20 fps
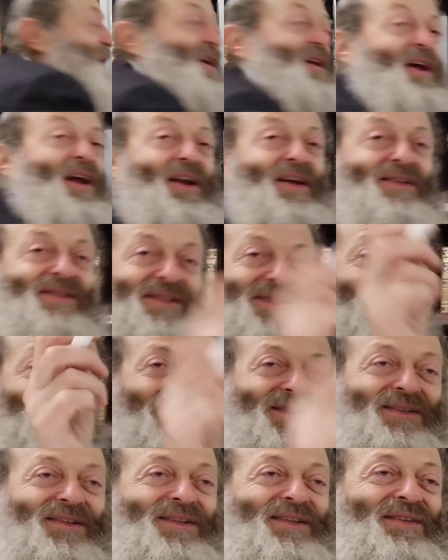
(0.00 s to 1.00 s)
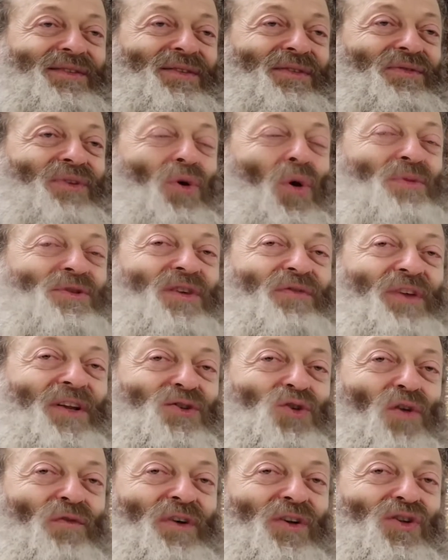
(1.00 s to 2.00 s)
параллели с э, общей
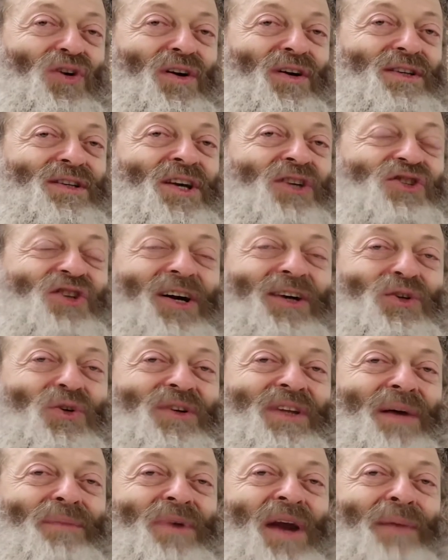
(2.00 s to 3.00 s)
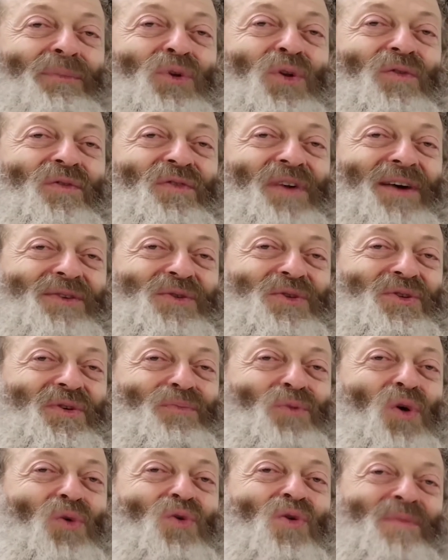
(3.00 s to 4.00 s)
философией, то Ницше, который там ляпнул фразу, что
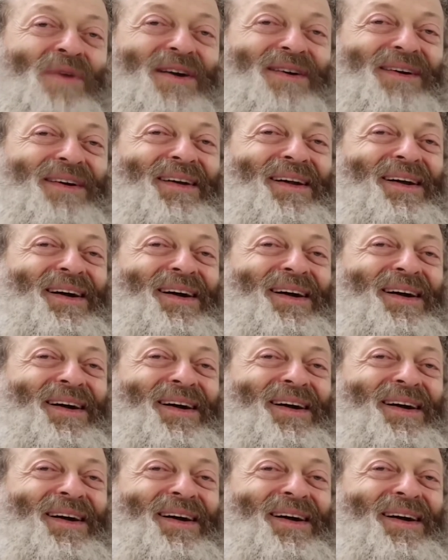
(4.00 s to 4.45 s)
Бог умер,